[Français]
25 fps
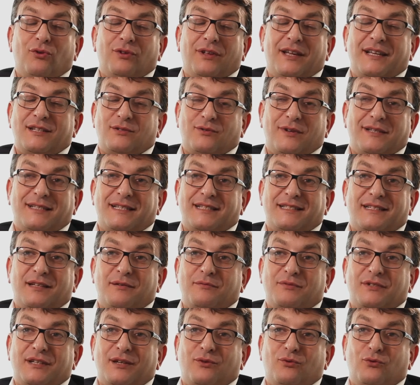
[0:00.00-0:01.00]
une raison assez
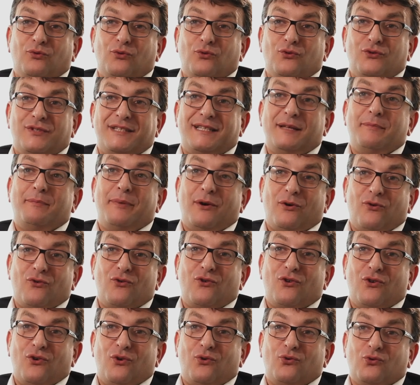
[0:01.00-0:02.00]
simple, c'est qu'on ne sait pas
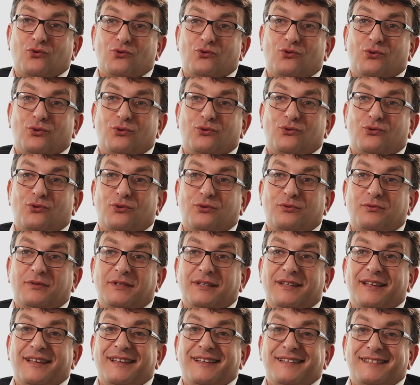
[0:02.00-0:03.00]
encore au jour d'aujourd'hui
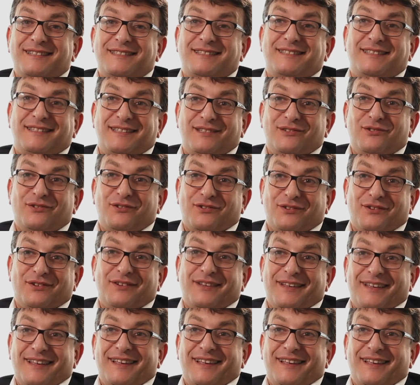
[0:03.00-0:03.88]
si euh,